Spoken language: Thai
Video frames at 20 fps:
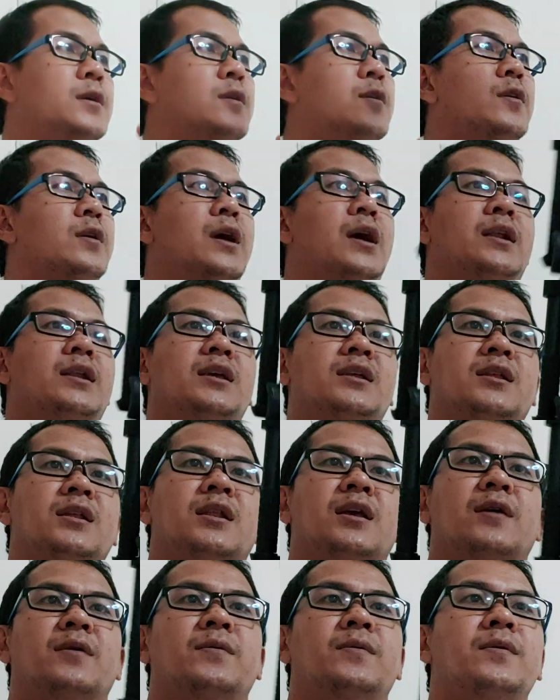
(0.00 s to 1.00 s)
ค่อนข้างดีที
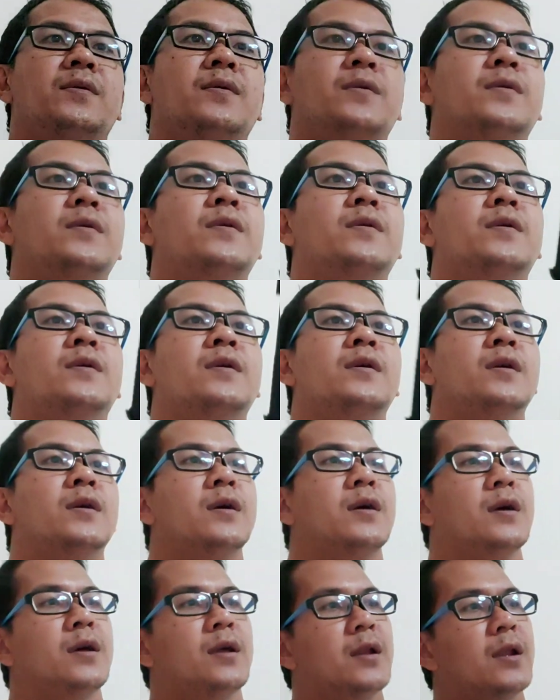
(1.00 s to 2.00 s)
เดียว
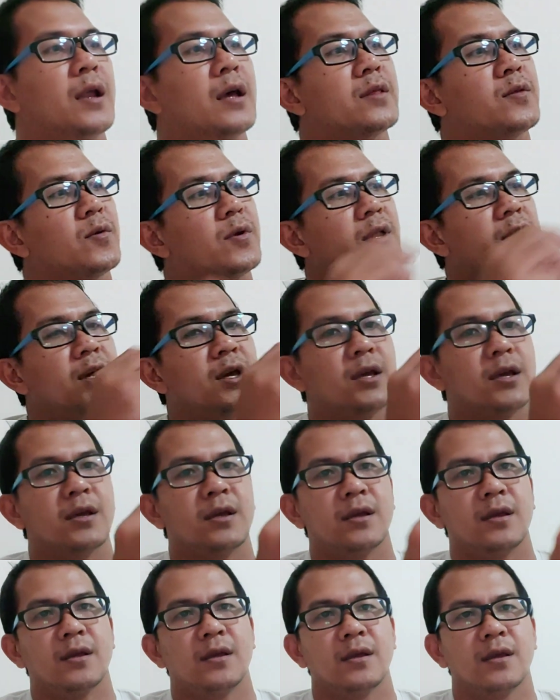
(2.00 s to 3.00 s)
นะตัวนี้
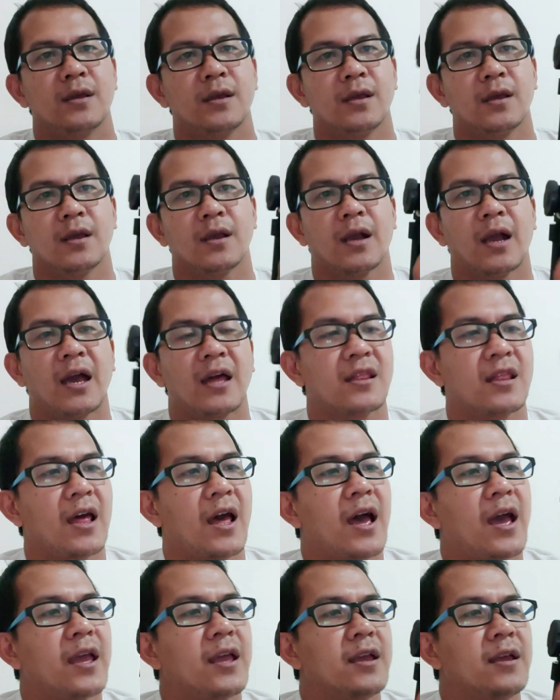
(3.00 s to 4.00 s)
ขาท
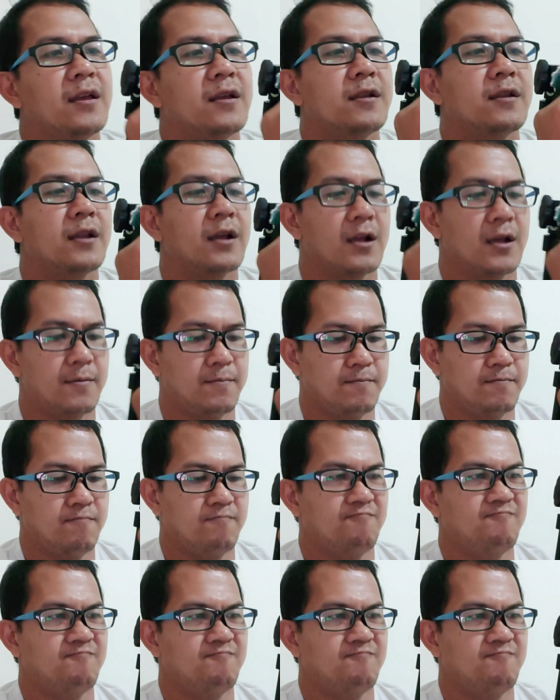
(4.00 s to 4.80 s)
รายนะครับ